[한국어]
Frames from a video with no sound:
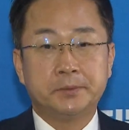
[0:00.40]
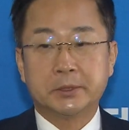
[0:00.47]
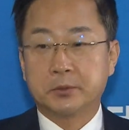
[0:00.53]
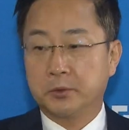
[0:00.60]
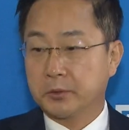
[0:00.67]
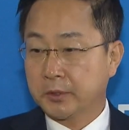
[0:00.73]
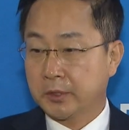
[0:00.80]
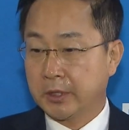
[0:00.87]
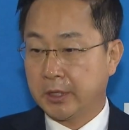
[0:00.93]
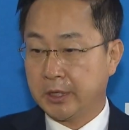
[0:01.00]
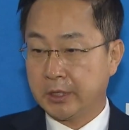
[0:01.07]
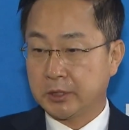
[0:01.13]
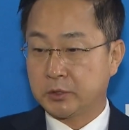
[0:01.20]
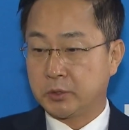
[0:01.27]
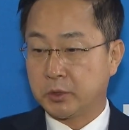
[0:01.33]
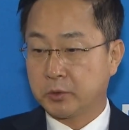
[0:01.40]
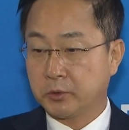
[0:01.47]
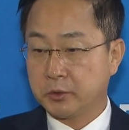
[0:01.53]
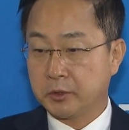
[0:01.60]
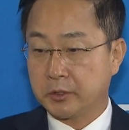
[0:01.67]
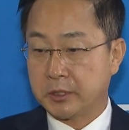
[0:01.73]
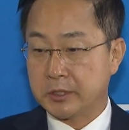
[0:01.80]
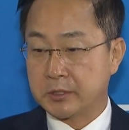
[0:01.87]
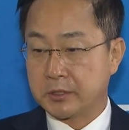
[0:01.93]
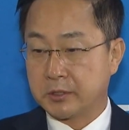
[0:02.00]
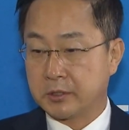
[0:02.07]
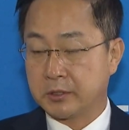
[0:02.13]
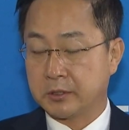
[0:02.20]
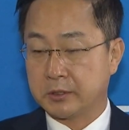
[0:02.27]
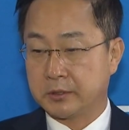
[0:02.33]
비공개
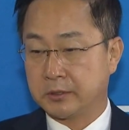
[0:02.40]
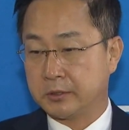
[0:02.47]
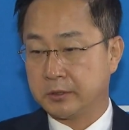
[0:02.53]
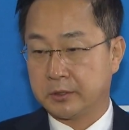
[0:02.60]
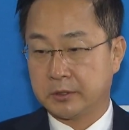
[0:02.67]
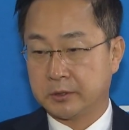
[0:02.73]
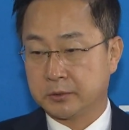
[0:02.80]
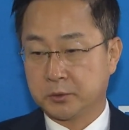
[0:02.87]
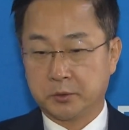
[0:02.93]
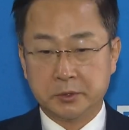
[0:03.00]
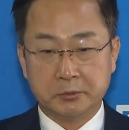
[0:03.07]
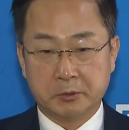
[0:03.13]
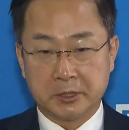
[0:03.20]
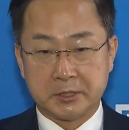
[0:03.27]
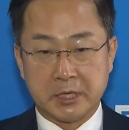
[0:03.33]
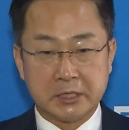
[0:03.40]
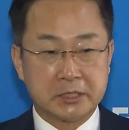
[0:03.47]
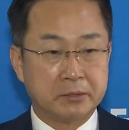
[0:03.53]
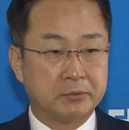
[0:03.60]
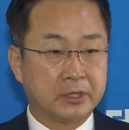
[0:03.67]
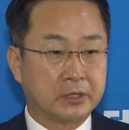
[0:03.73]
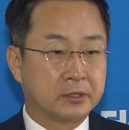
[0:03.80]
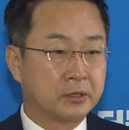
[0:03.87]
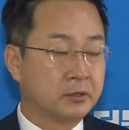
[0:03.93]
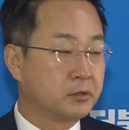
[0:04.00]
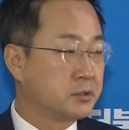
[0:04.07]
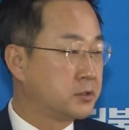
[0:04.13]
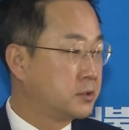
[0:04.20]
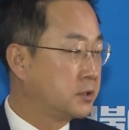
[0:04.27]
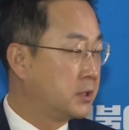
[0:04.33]
최고위원회에서 어, 논의와 쟁점이 됐던
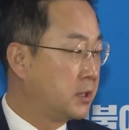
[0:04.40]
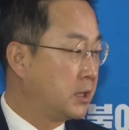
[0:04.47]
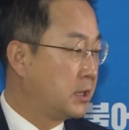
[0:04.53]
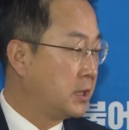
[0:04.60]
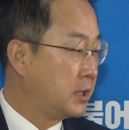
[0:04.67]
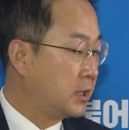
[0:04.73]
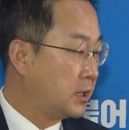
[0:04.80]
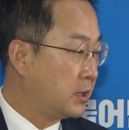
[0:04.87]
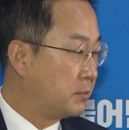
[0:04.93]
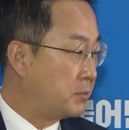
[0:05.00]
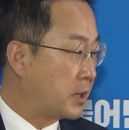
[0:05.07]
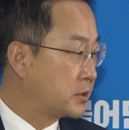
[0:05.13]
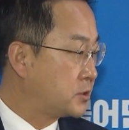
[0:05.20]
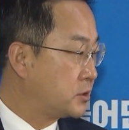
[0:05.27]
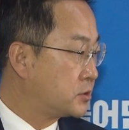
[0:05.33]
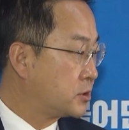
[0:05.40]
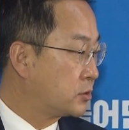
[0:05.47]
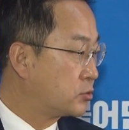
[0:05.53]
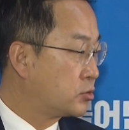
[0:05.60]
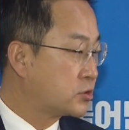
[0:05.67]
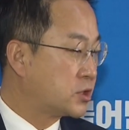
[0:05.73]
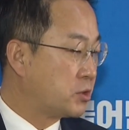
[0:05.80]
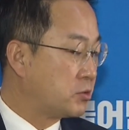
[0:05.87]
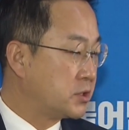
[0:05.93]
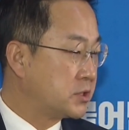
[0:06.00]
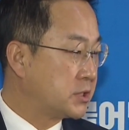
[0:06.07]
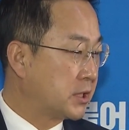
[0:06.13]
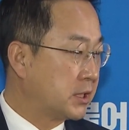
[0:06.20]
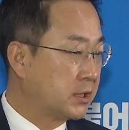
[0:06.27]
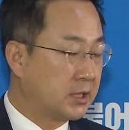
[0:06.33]
것은 아, 박지원 전
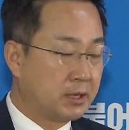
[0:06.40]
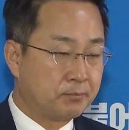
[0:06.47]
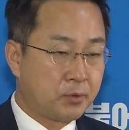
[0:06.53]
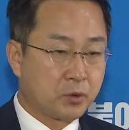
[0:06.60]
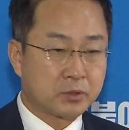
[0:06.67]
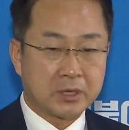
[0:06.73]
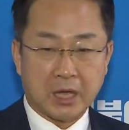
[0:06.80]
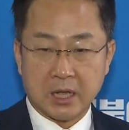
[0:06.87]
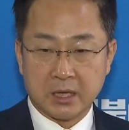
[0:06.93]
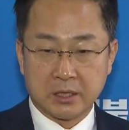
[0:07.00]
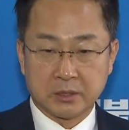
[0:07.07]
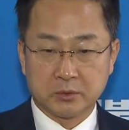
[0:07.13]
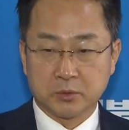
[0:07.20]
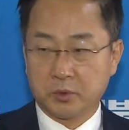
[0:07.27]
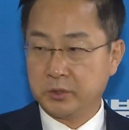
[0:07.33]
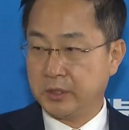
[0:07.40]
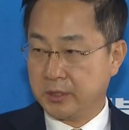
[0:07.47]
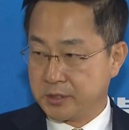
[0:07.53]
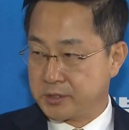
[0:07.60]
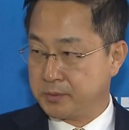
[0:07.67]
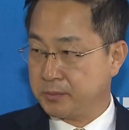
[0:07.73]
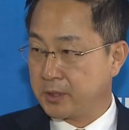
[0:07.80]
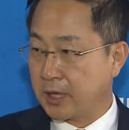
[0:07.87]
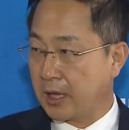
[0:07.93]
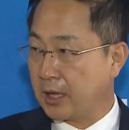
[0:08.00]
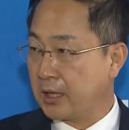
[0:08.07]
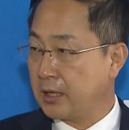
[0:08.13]
국정원장에 대한 복당 논의였습니다.